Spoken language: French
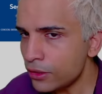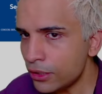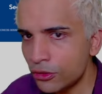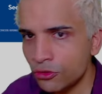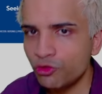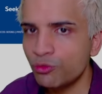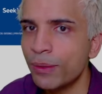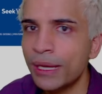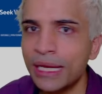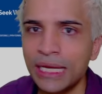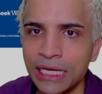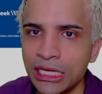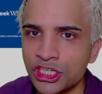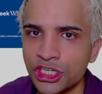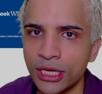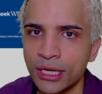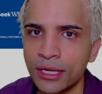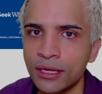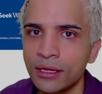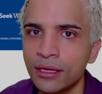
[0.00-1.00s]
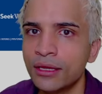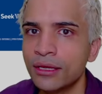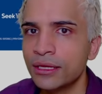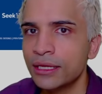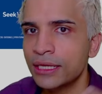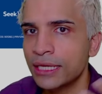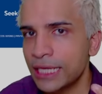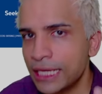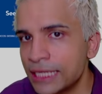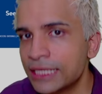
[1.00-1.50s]
du bas de l'échelle
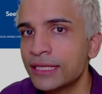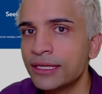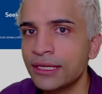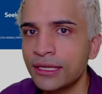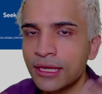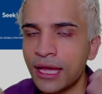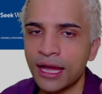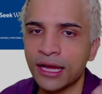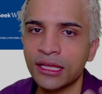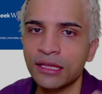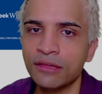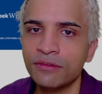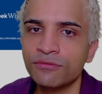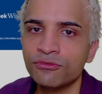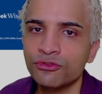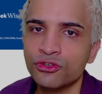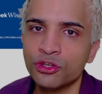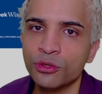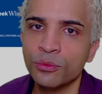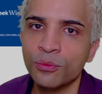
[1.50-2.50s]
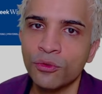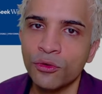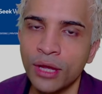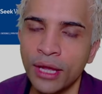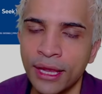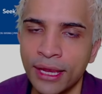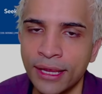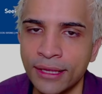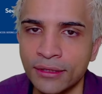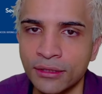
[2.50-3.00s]
et qui arrive justement
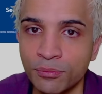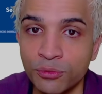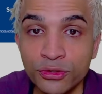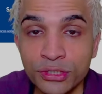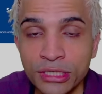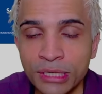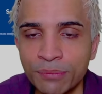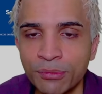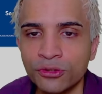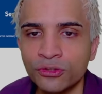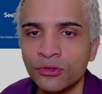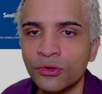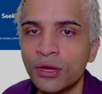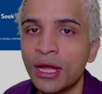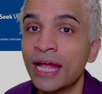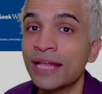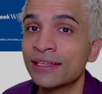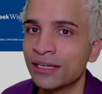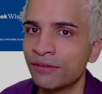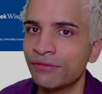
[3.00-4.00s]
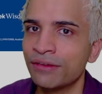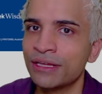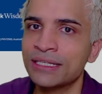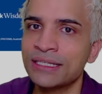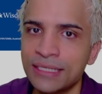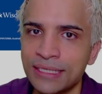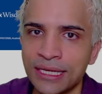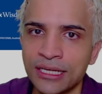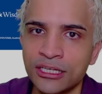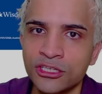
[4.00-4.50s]
à être plus important à travers
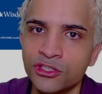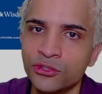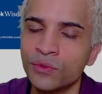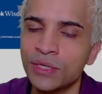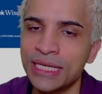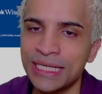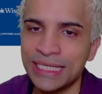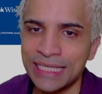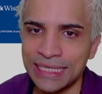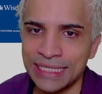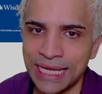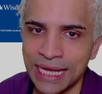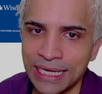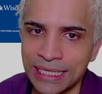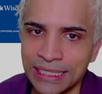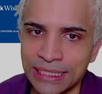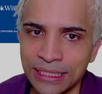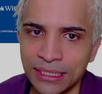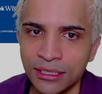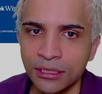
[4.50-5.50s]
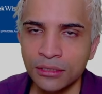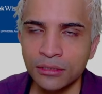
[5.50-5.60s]
ses actions et ses actes.